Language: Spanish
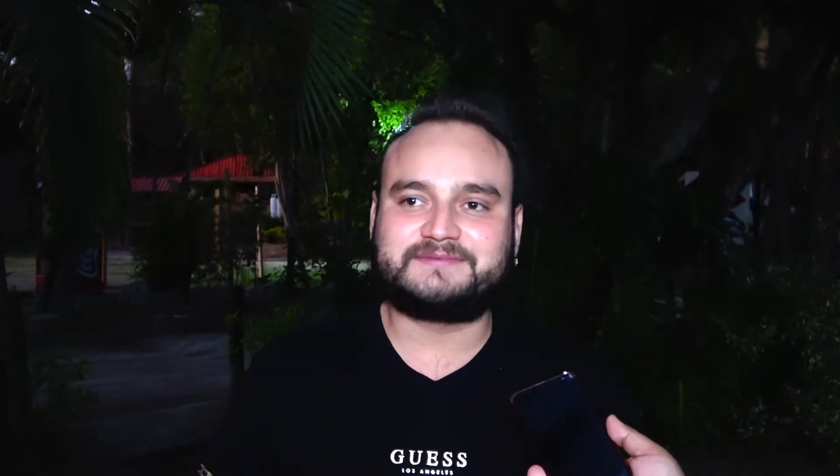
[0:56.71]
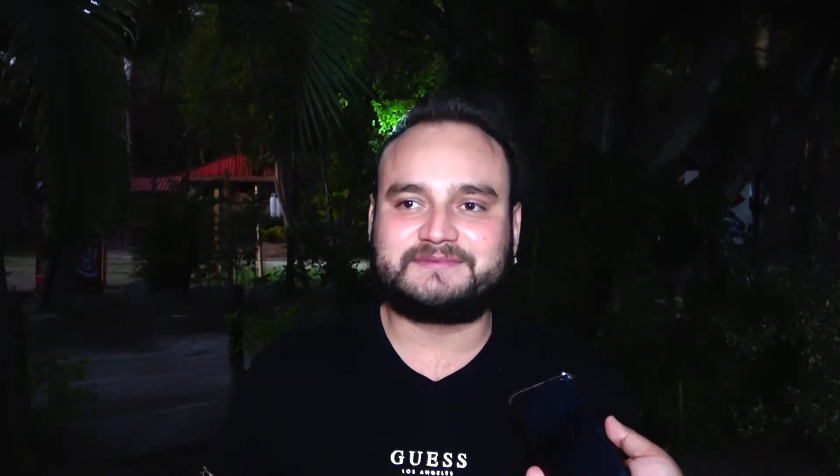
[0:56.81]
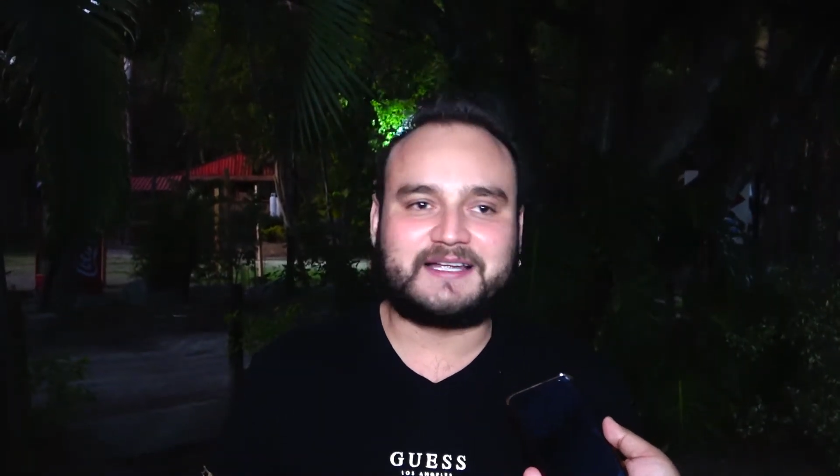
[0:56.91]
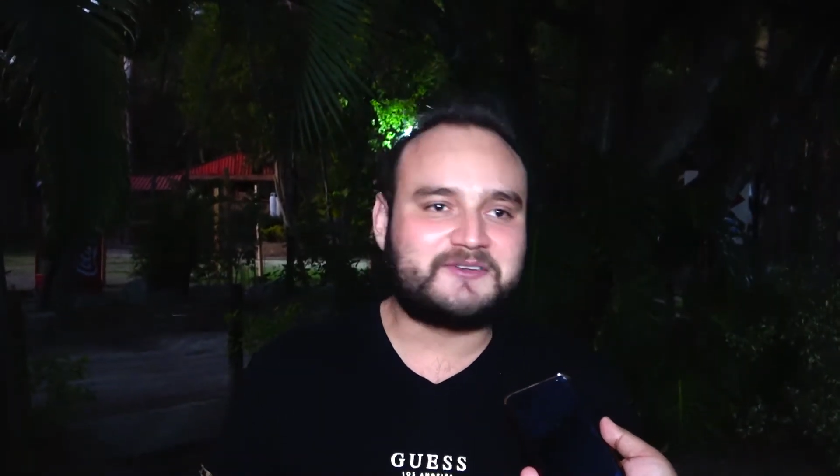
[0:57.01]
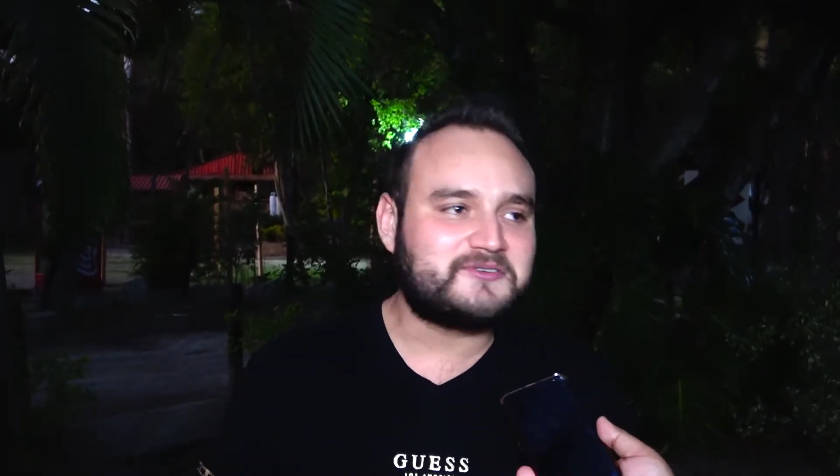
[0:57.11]

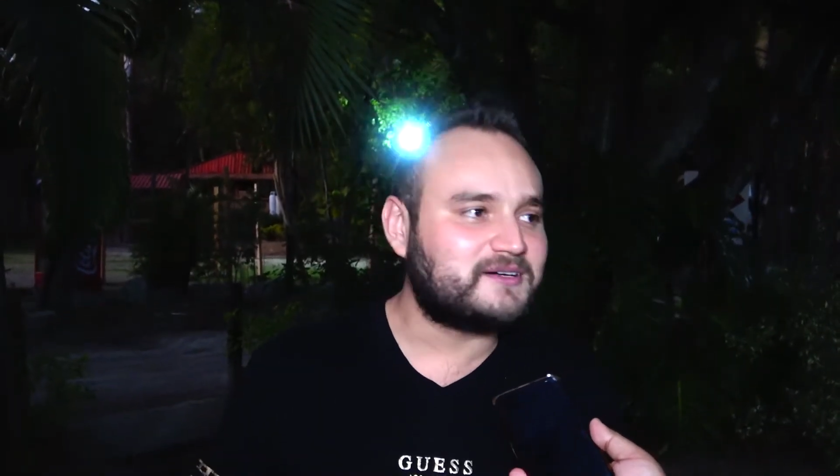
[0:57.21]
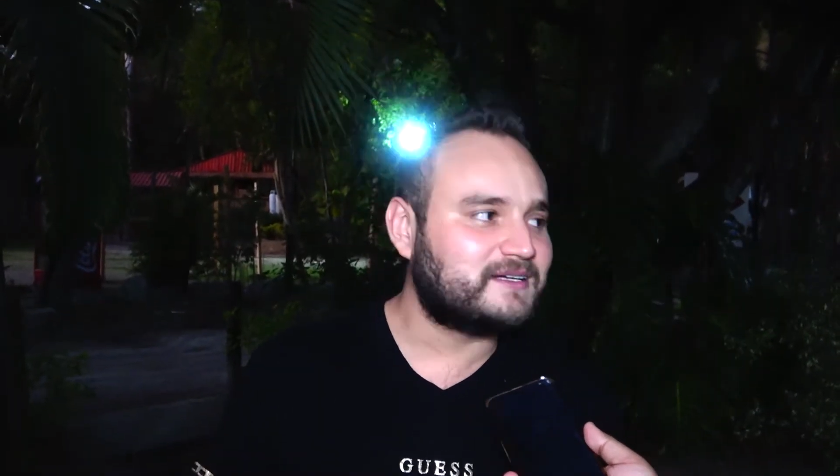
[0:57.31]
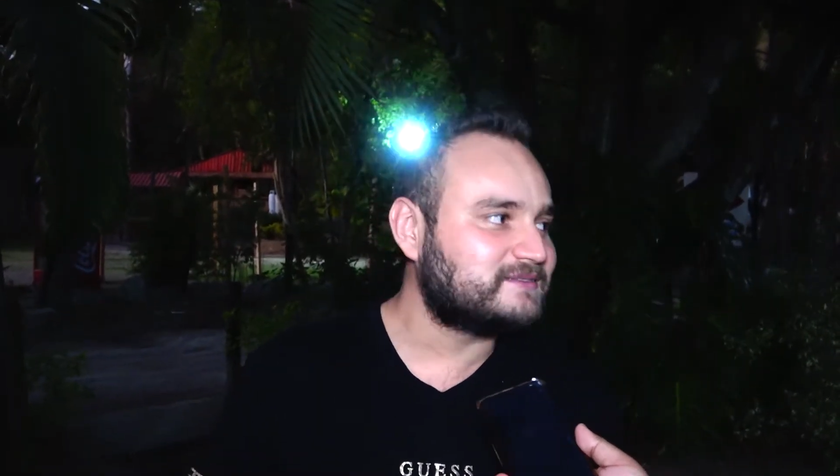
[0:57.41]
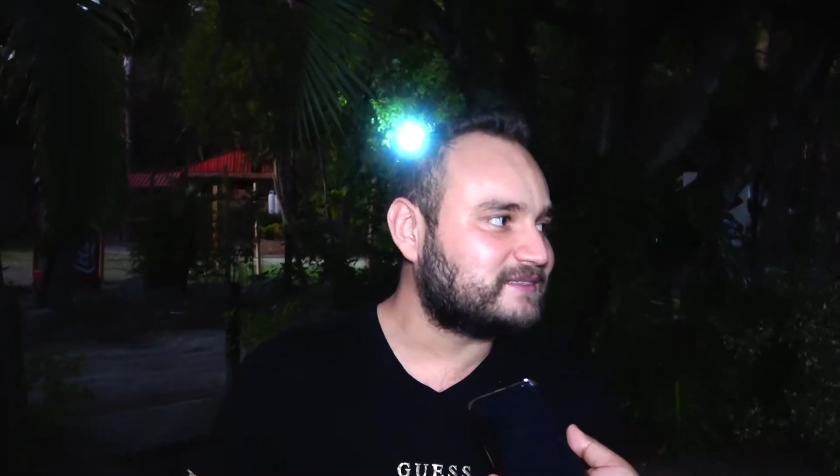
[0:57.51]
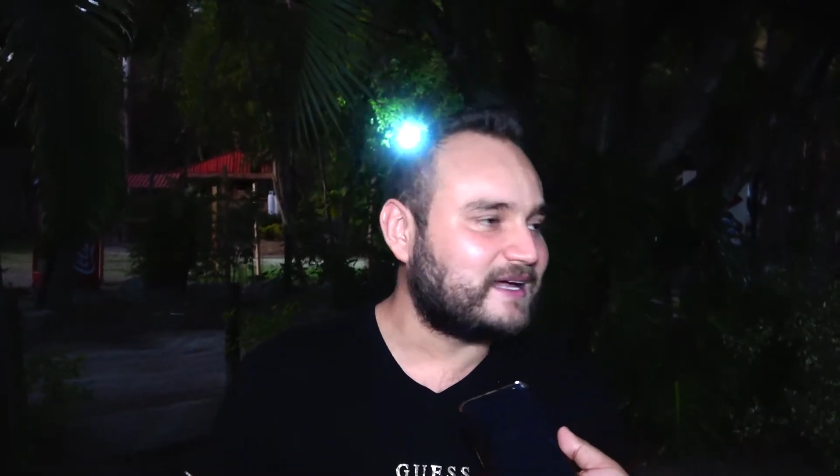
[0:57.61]
ya no
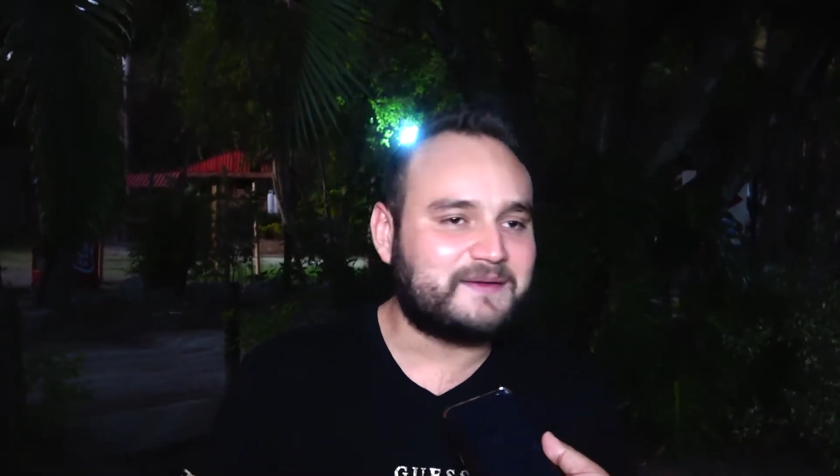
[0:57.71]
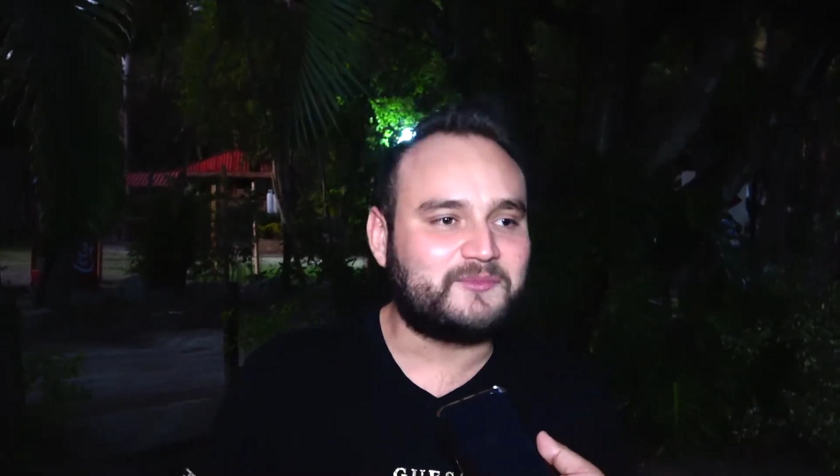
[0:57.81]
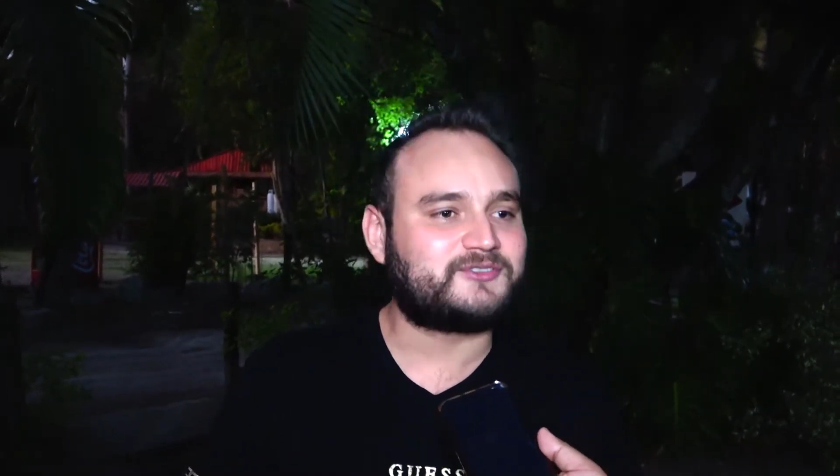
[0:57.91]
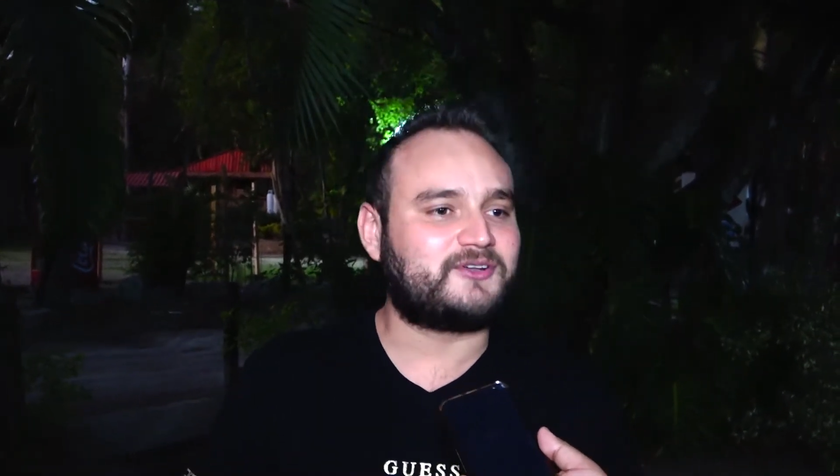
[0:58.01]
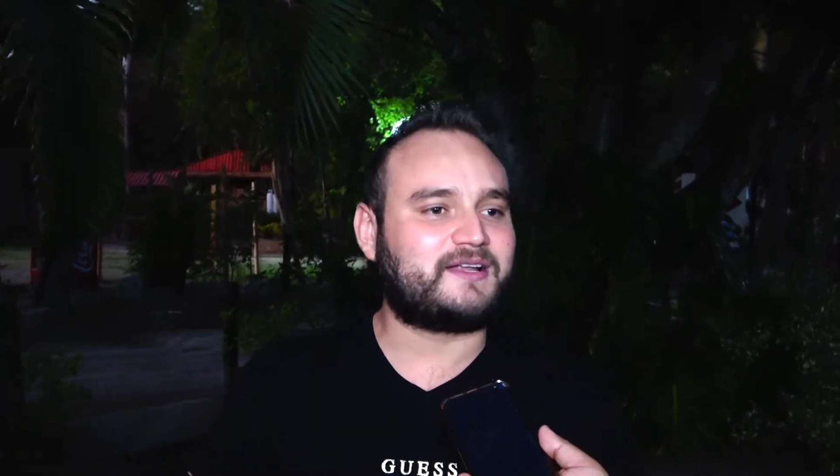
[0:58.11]
es tan
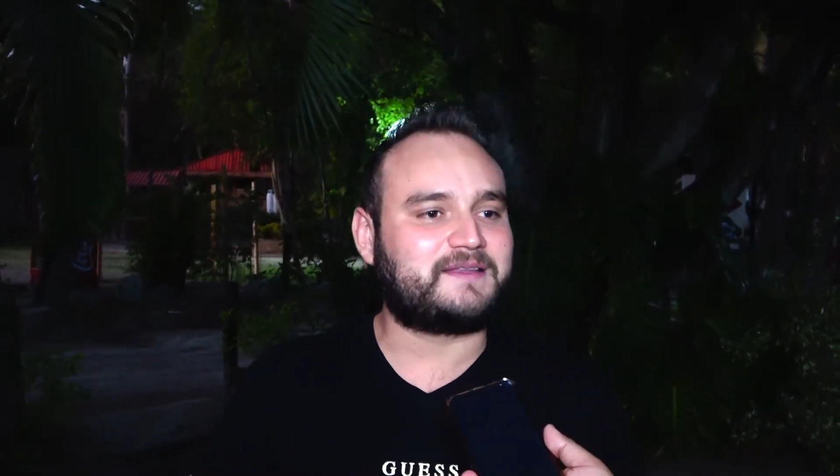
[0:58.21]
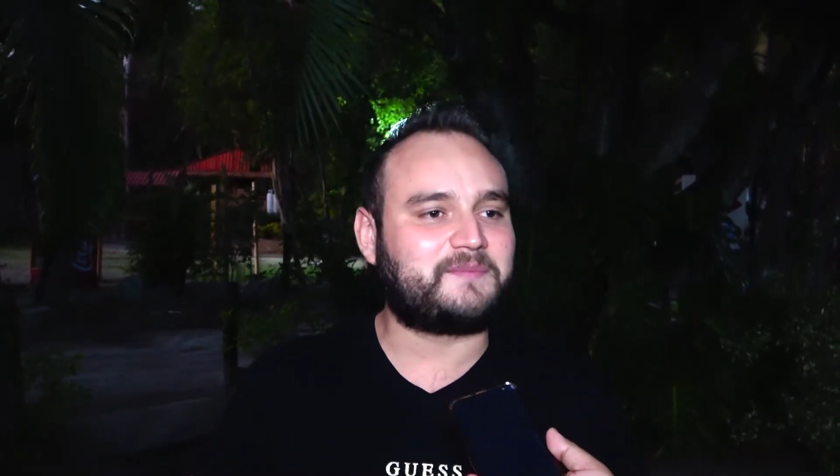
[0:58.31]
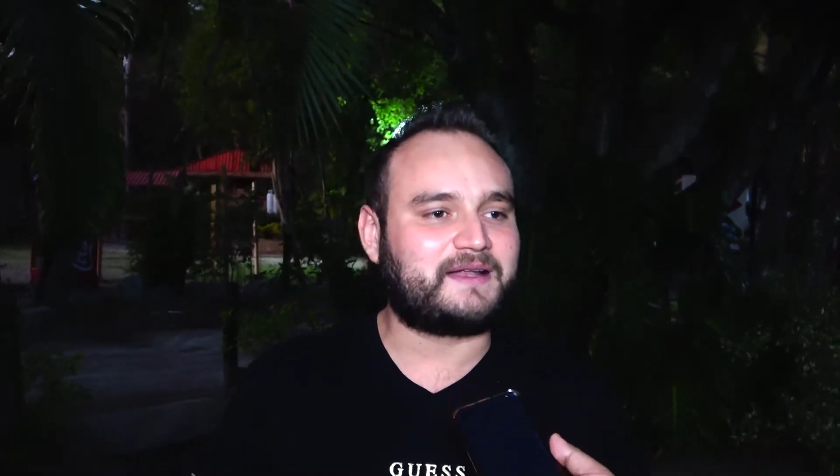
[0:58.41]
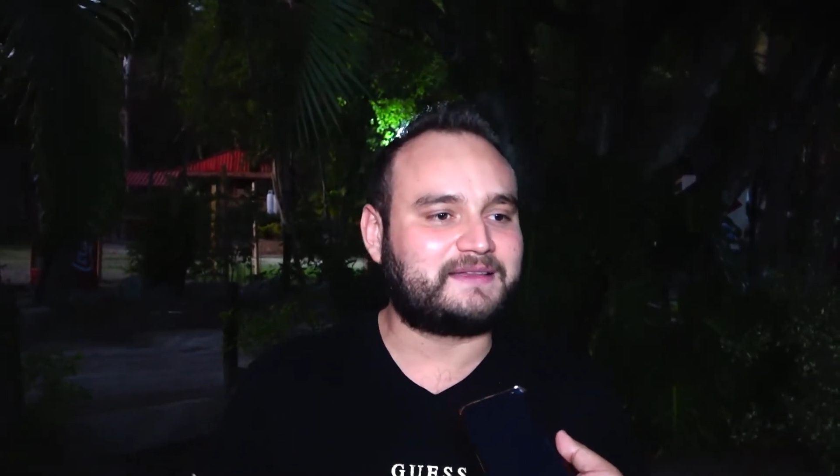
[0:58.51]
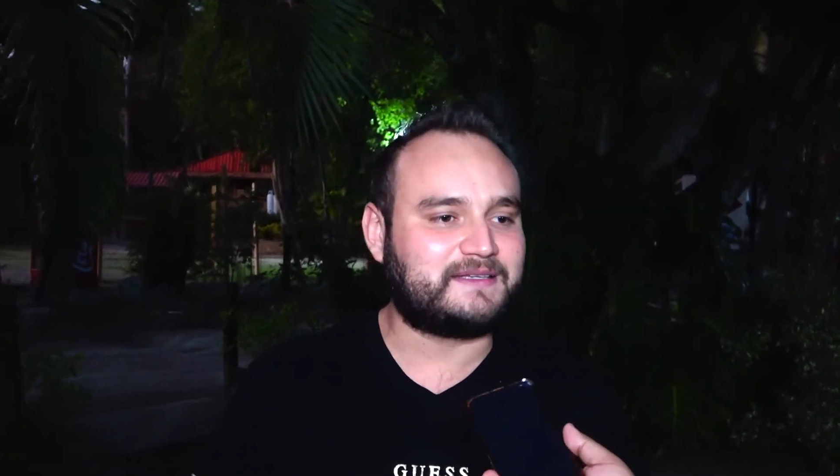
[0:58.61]
emocionante para